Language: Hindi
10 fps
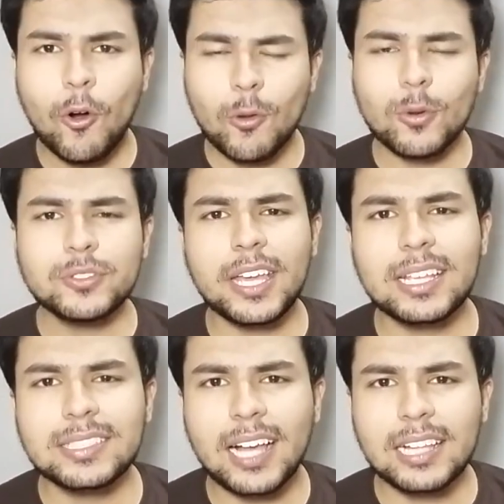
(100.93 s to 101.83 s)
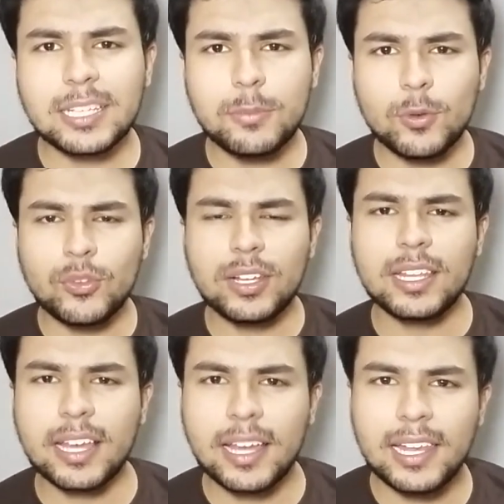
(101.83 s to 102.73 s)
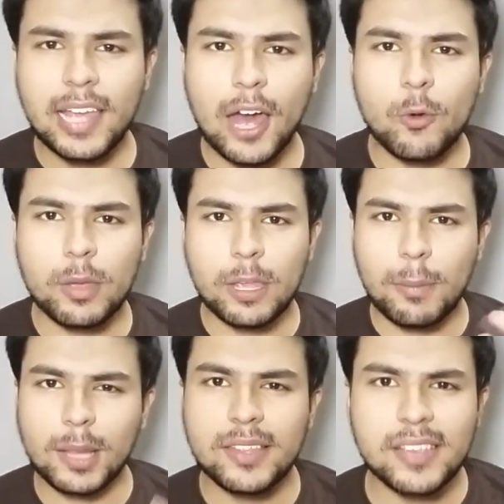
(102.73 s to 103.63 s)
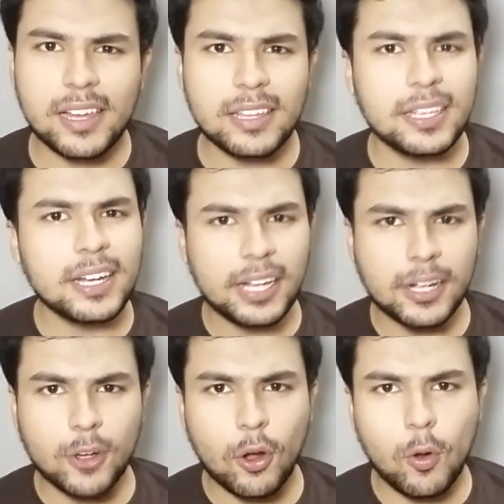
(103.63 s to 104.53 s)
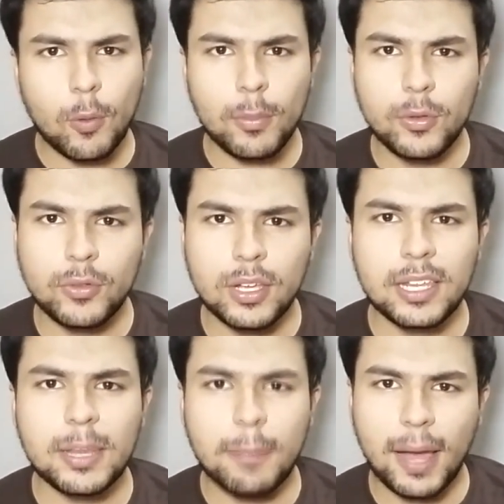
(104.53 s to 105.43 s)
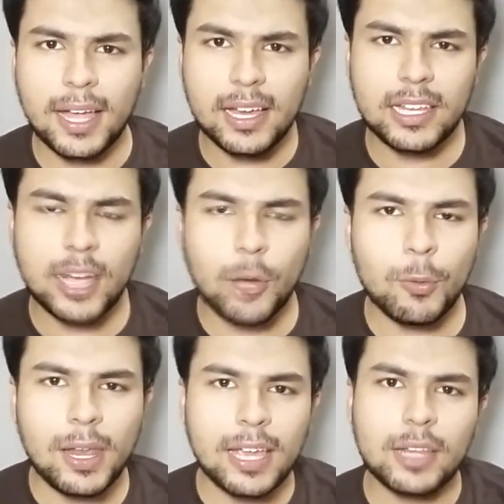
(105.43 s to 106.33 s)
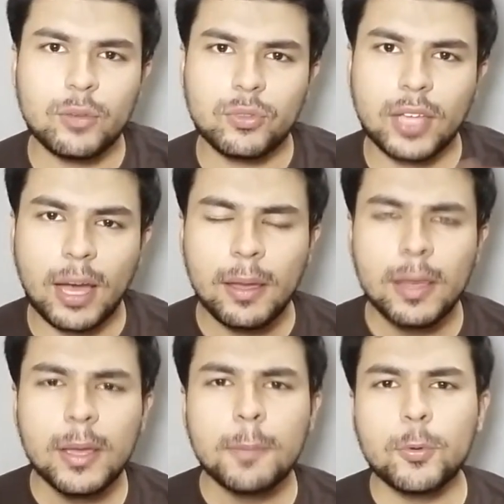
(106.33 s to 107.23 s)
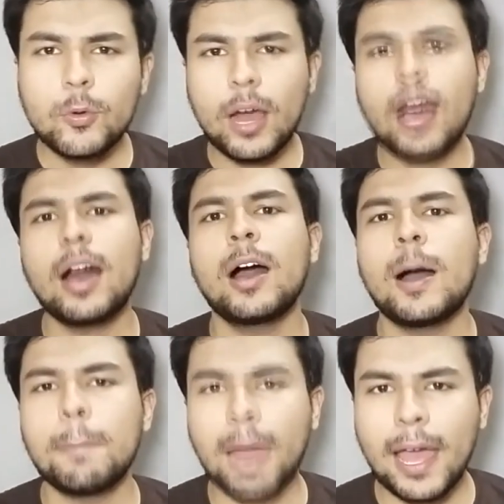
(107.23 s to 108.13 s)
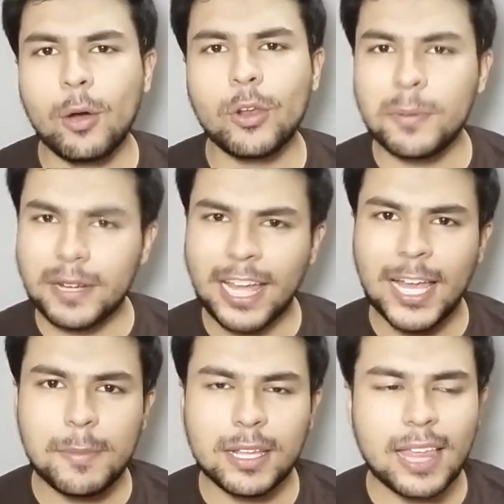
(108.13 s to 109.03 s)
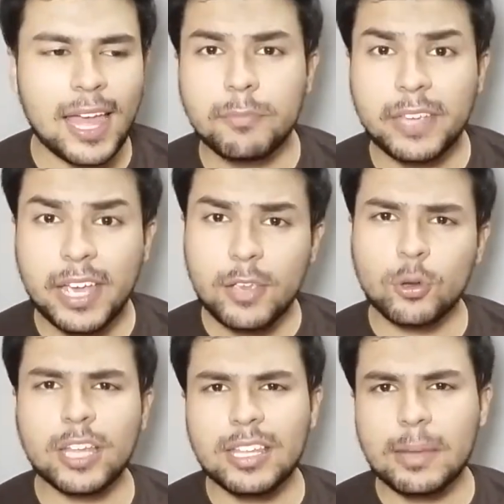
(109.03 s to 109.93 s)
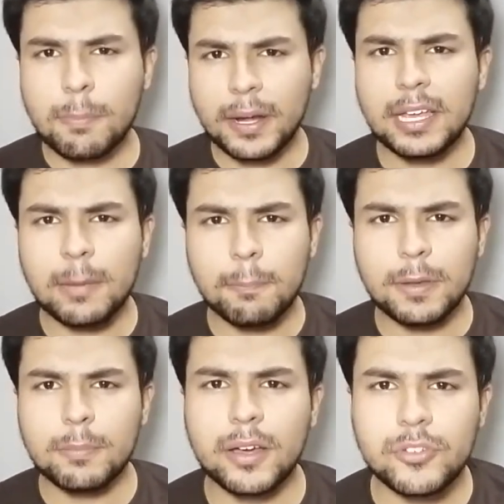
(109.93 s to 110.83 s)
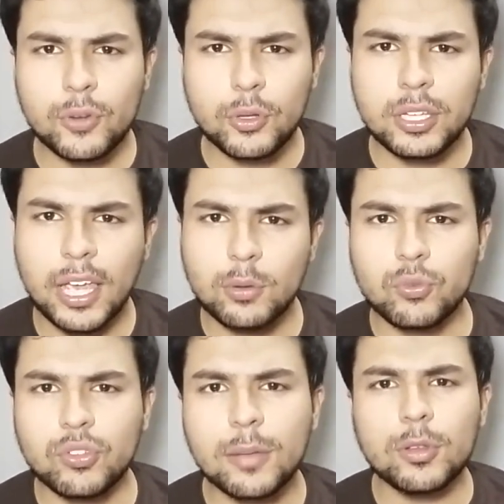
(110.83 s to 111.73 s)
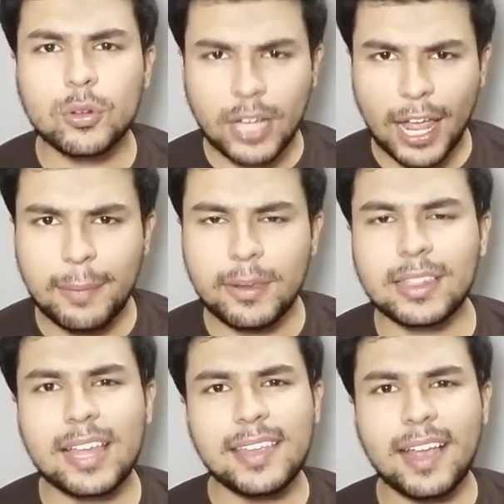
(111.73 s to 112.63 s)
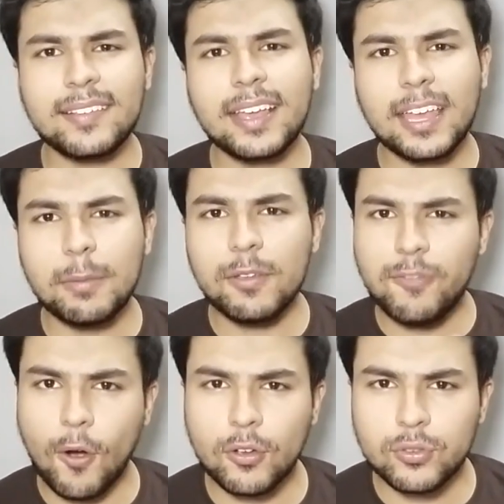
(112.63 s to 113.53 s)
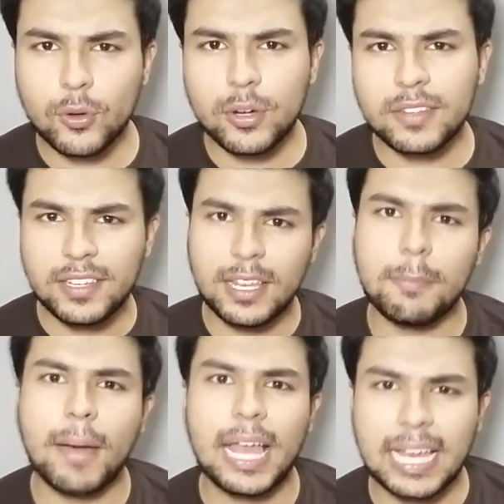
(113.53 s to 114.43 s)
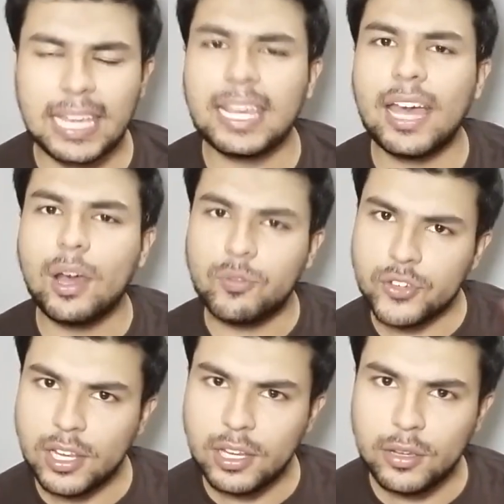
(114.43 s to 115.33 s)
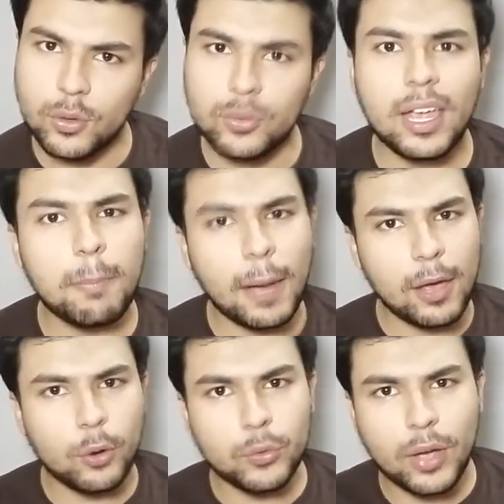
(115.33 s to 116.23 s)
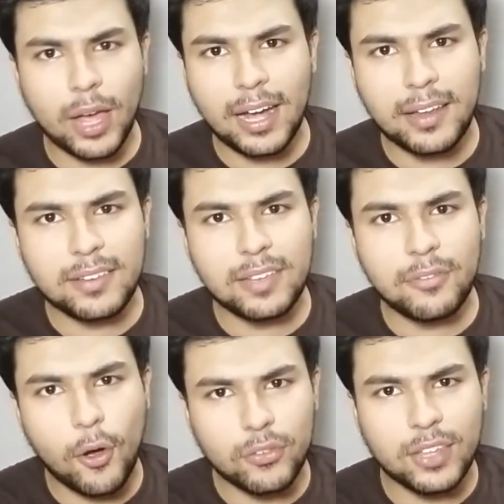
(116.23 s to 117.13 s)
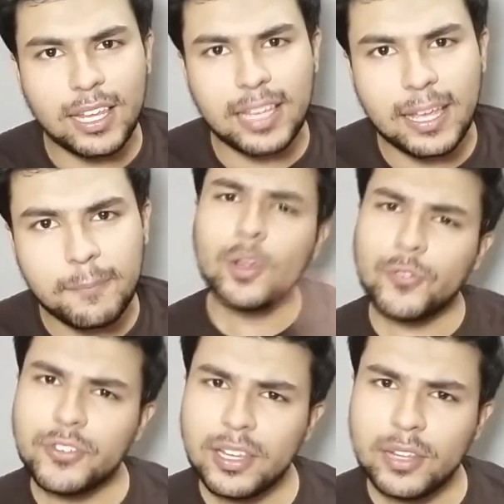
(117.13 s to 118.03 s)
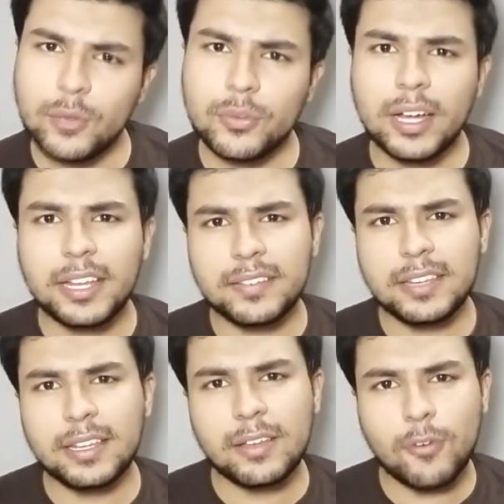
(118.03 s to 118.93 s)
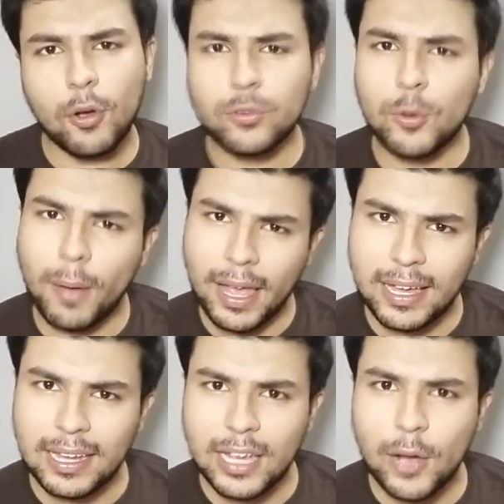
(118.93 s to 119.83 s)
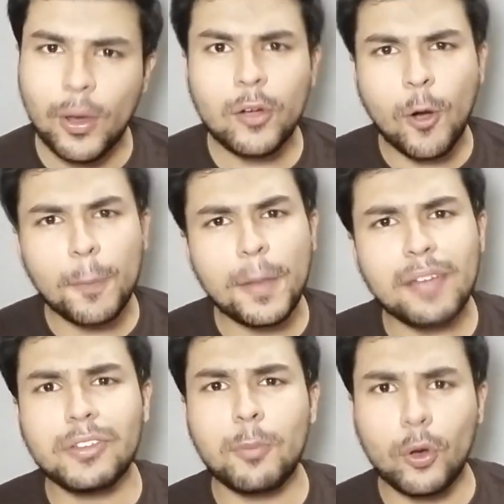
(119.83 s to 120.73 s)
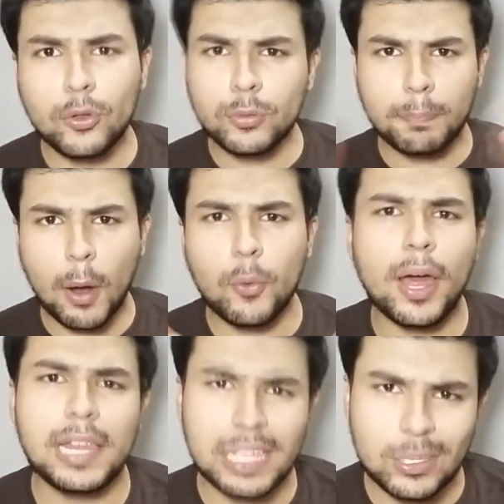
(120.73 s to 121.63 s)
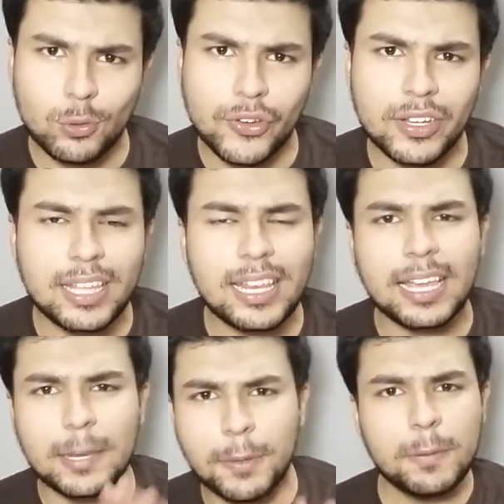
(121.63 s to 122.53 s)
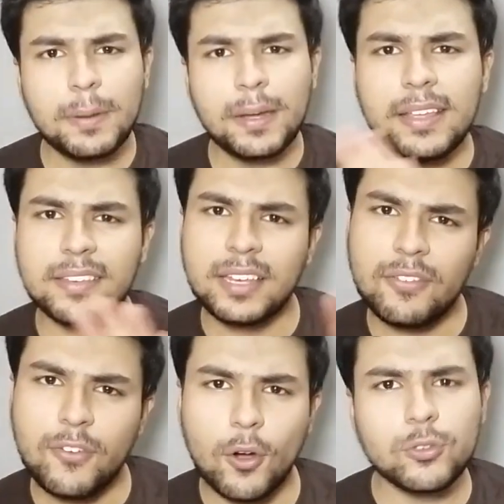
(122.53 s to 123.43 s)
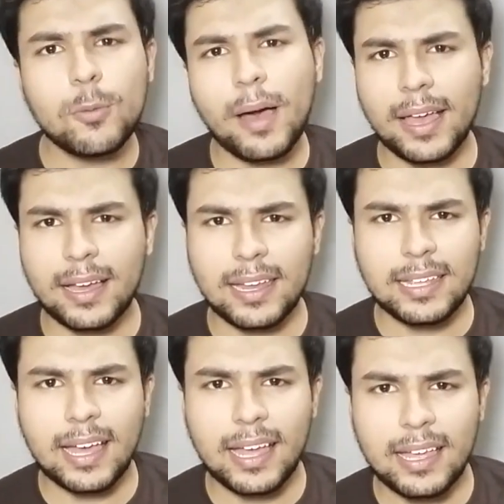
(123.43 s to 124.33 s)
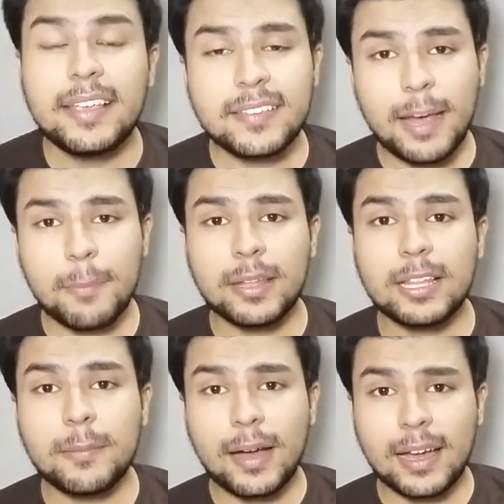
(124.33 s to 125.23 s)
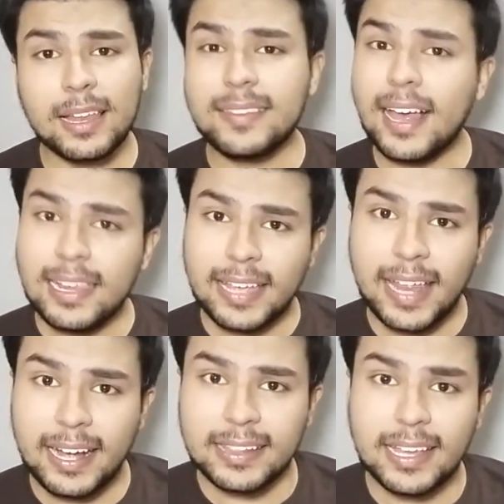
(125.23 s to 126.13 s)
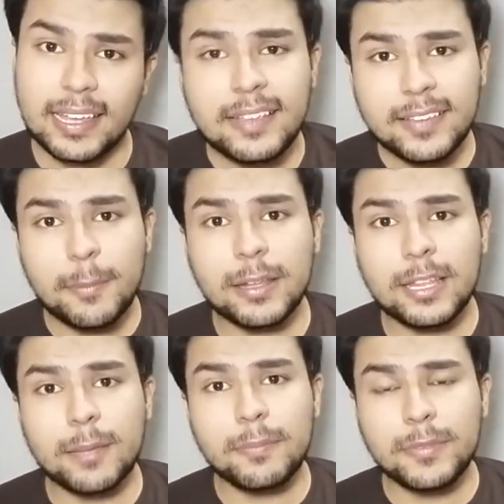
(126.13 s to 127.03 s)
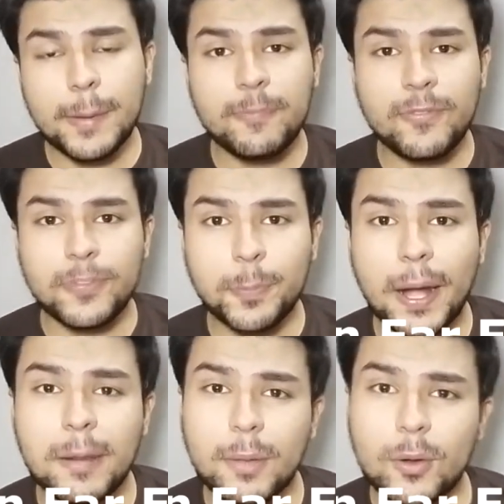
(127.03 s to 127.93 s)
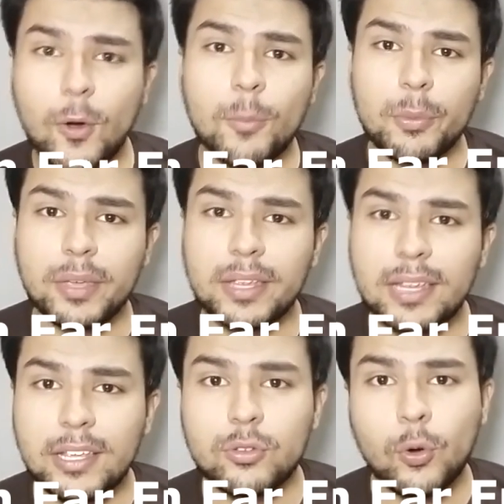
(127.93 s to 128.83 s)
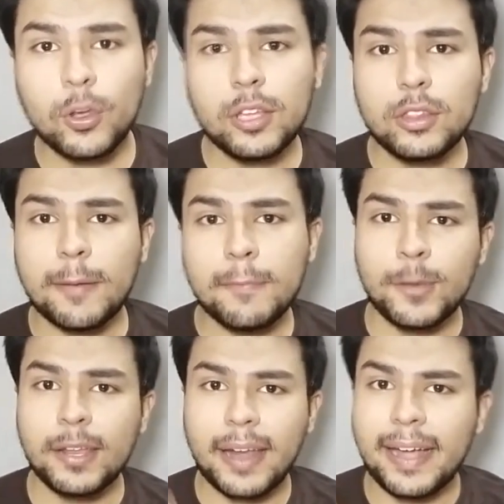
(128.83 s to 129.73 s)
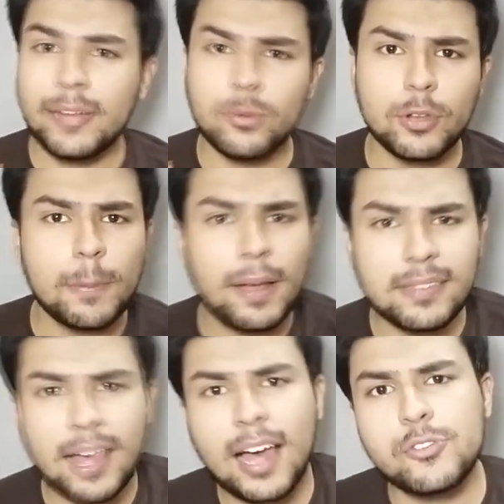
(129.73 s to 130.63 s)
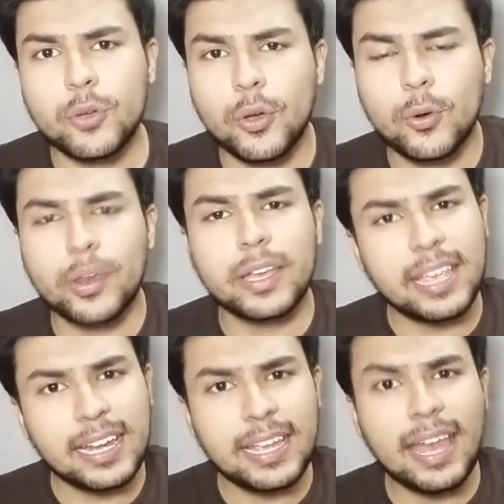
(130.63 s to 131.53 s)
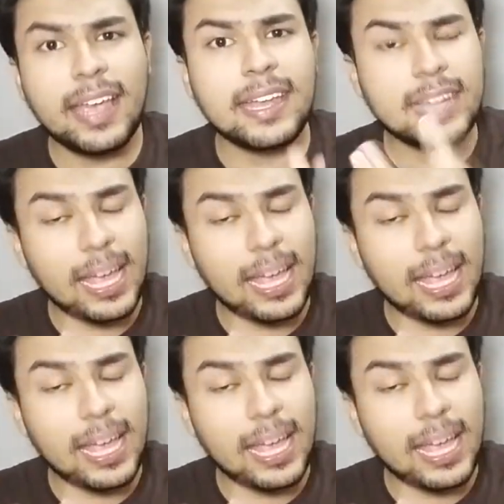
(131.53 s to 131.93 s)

ऑलमोस्ट एक साल से म्यूजिकली के गलियारों में ये बातें चल रही थी कि टिकटॉक को म्यूजिकली ने बाय कर लिया हुआ है लेकिन उसका पूरा अप्लाई होने में टाइम लगता है यही होता है जब बड़ी कंपनी मर्ज होती है एक दूसरे में तो टाइम लगता है जैसे कि अभी फॉक्स को डिज्नी ने बाय कर लिया है ऑफिशियल न्यूज है बाय हो चुका है डिज्नी फॉक्स के लिए ये ऑफिशियल न्यूज है डिज्नी ने फॉक्स को बाय कर लिया हुआ है कॉमकास्ट ने बहुत पाँव उड़ाने की कोशिश की लेकिन फिर डिज्नी ने फॉक्स को बाय कर लिया है इसका मतलब अगले साल के एंड तक इसका मतलब जब स्पाइडरमैन होमकमिंग रिलीज होगी तब पूरे राइट उनके पास आ चुके होंगे यही है कि